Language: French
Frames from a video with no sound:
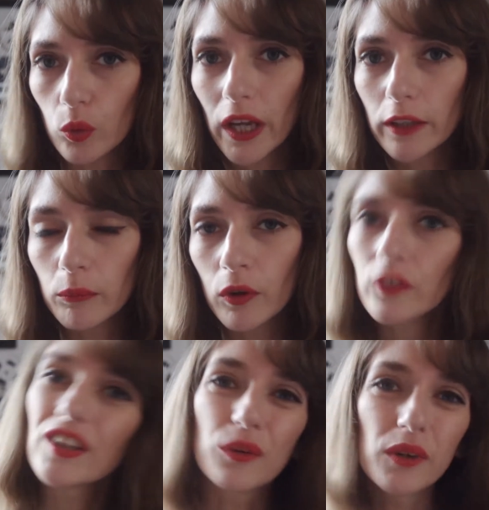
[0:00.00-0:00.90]

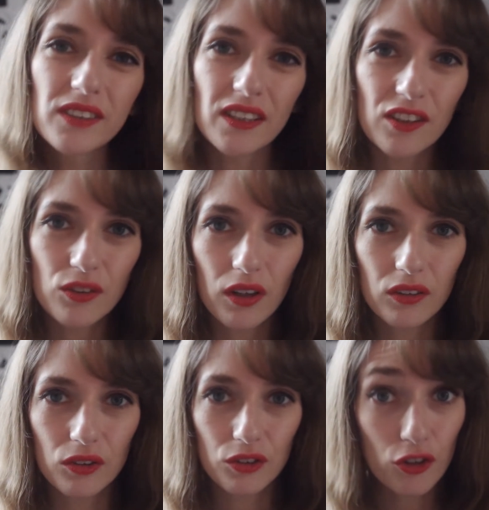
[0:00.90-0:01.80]
concrètement, c'est quoi cette
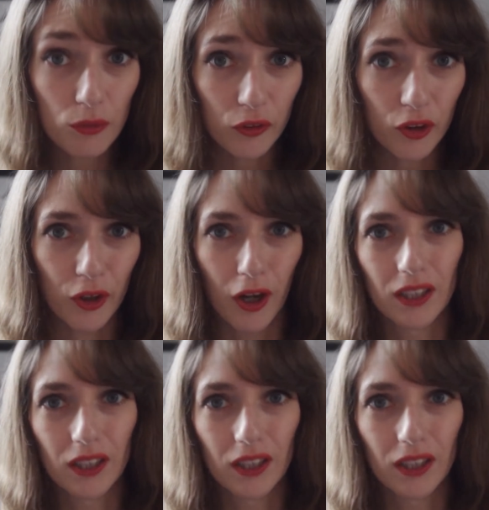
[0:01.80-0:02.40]
histoire de changement de corps